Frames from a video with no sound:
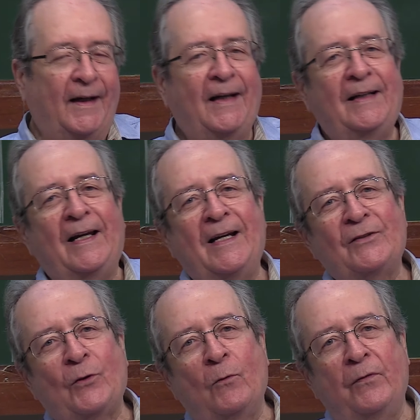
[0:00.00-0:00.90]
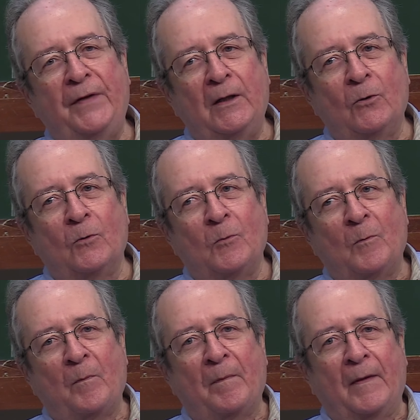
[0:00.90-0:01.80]
Ele resolveu
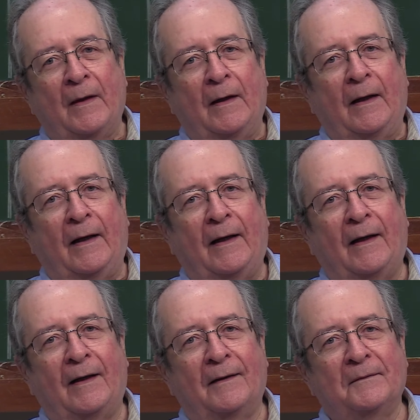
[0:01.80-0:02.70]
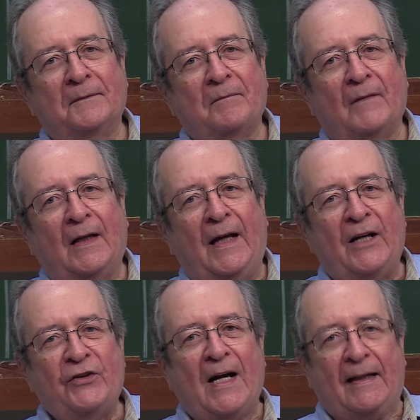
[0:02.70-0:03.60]
é,
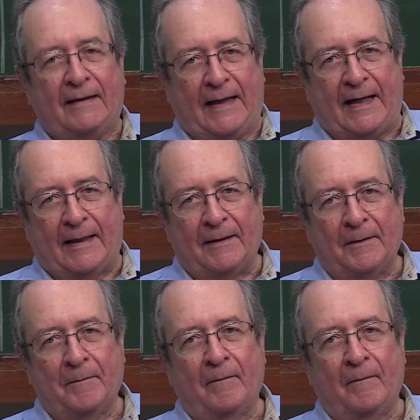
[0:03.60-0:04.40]
resgatar